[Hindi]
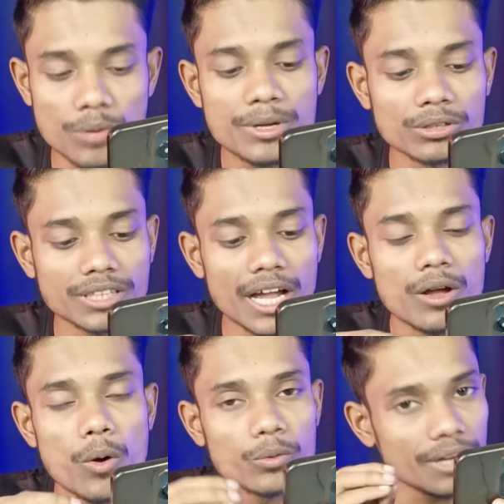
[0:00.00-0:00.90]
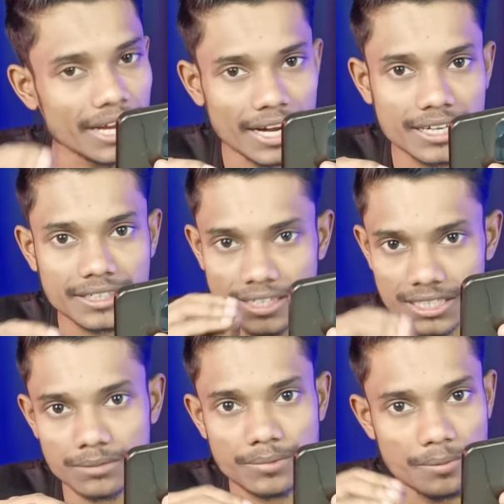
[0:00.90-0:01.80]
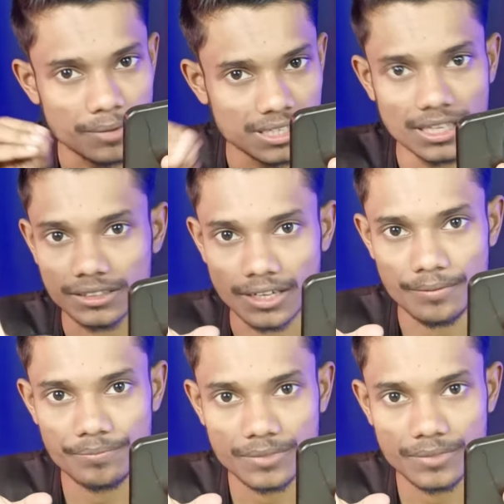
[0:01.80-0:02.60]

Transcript: जो भी होता है वो एड कैश भी मिल जाता है